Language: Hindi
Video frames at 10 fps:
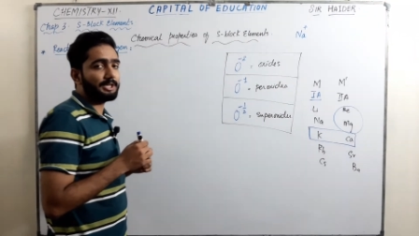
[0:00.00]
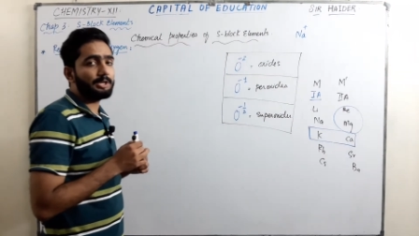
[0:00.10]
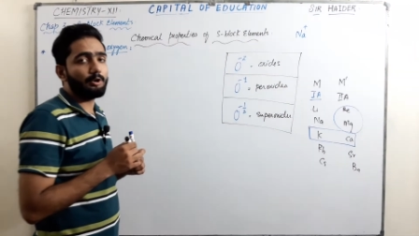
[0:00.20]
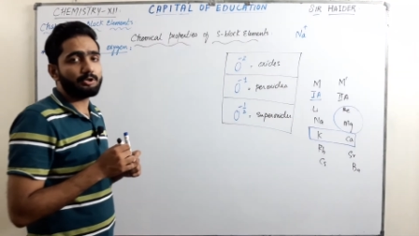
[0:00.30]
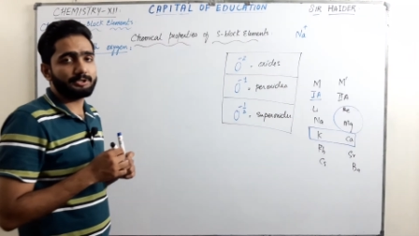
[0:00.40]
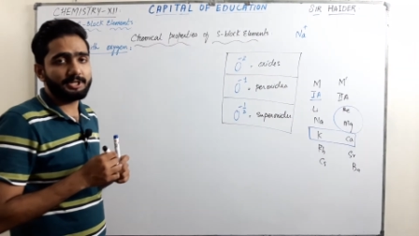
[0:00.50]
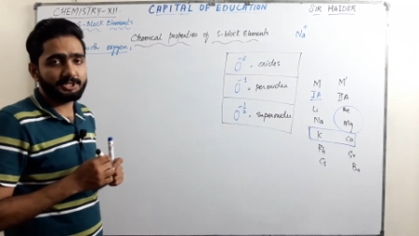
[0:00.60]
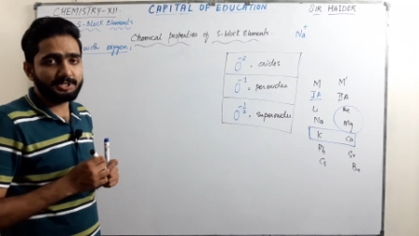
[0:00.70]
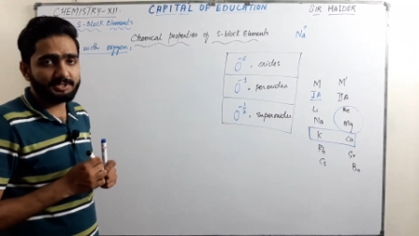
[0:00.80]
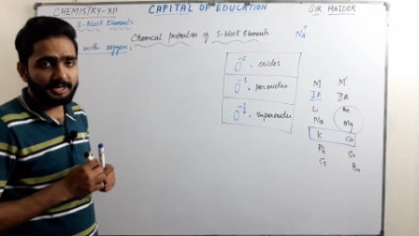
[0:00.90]
की
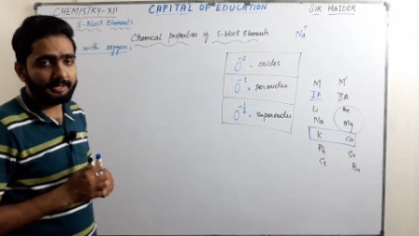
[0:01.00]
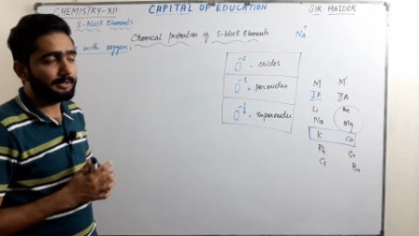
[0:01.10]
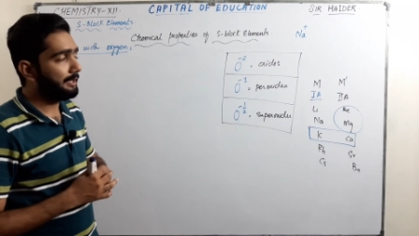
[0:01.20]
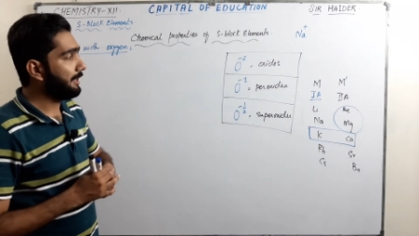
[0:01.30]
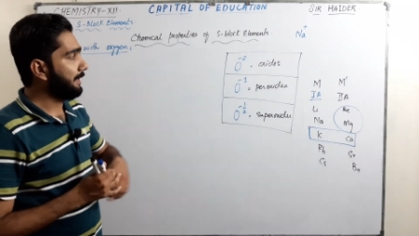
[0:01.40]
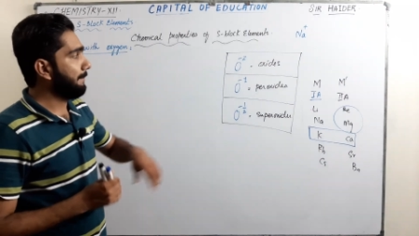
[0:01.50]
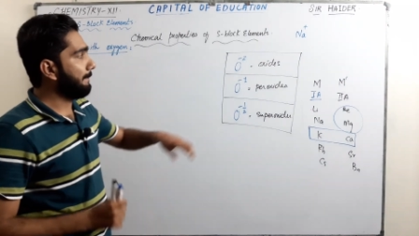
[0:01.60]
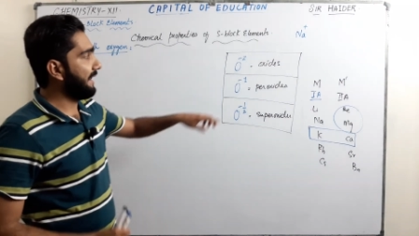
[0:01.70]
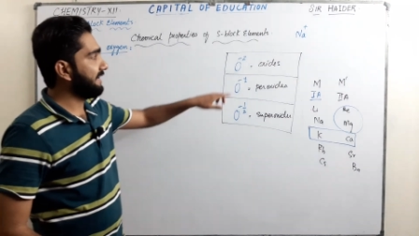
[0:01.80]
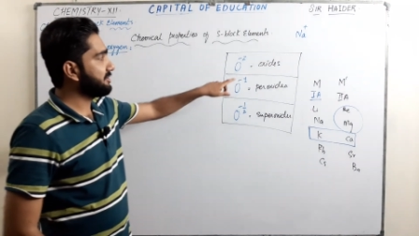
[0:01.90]
ऑक्सीडेशन स्टेट
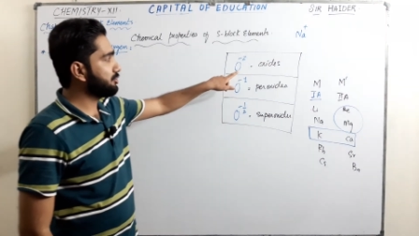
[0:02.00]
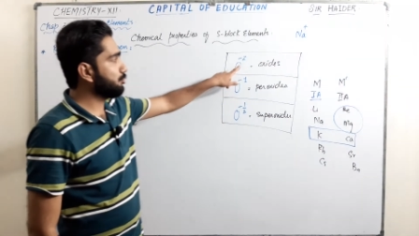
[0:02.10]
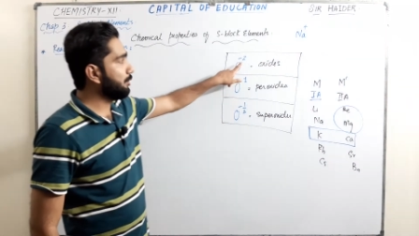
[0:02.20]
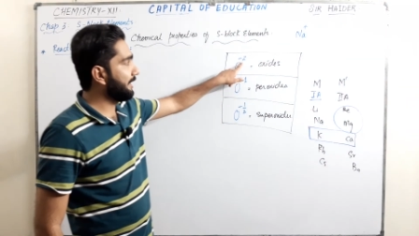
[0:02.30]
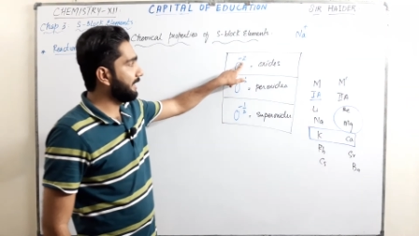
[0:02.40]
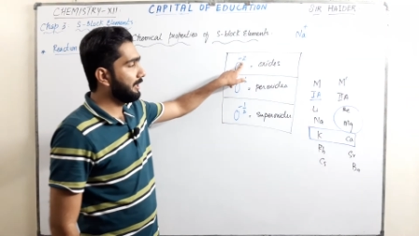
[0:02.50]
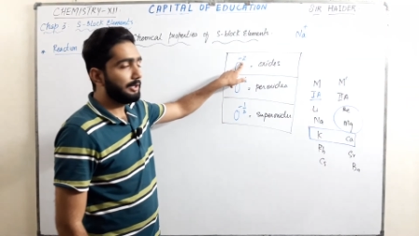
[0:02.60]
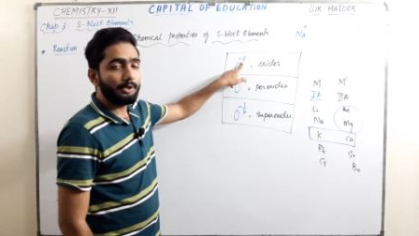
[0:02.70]
माइनस टू है